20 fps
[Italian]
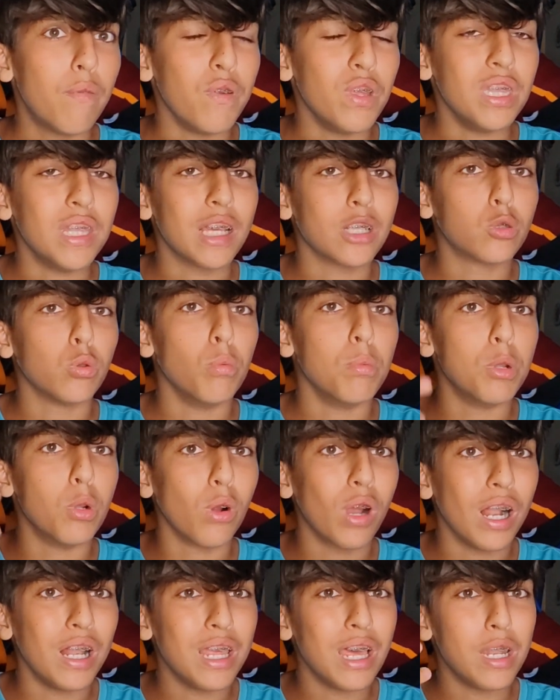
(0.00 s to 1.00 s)
fin da
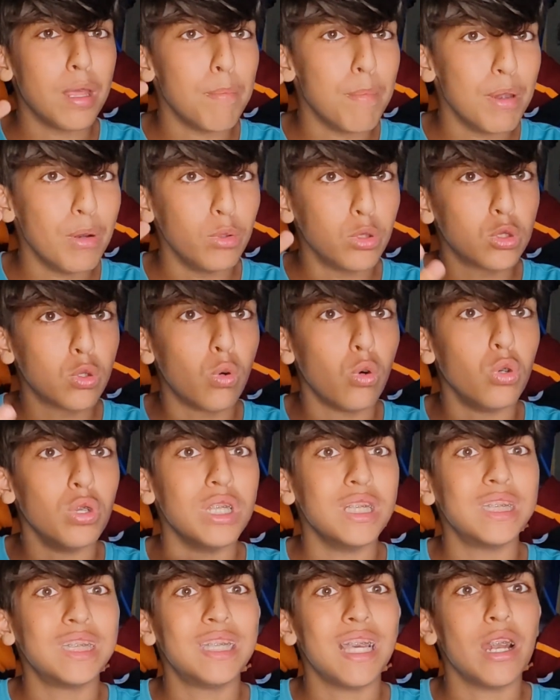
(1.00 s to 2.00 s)
subito Galliani e
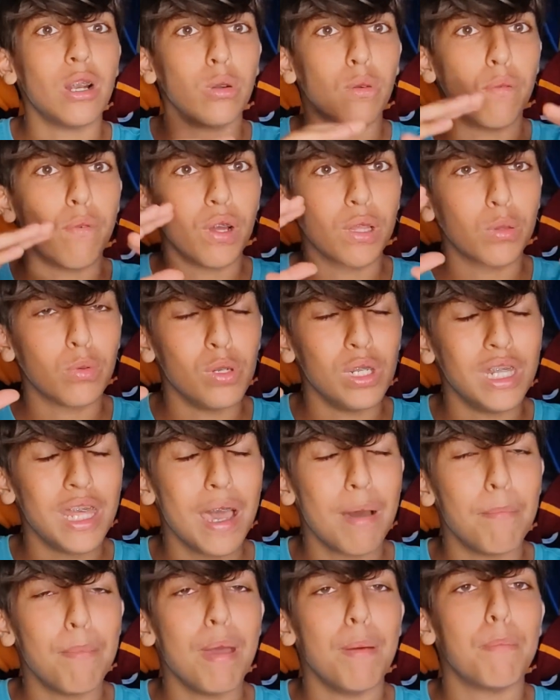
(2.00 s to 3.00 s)
Berlusconi si erano fatti
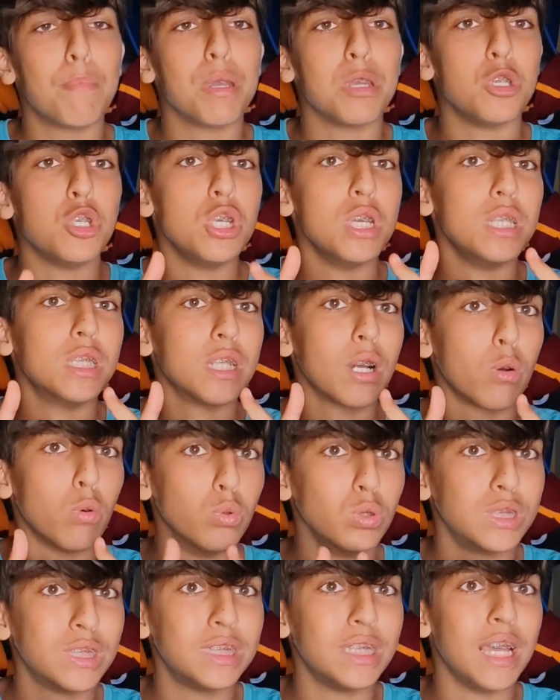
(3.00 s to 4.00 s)
un'idea ben precisa
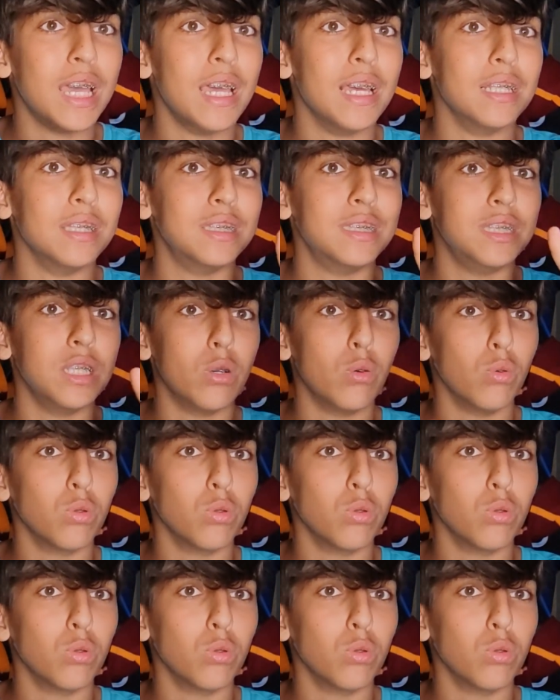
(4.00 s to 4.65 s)
con Sensi,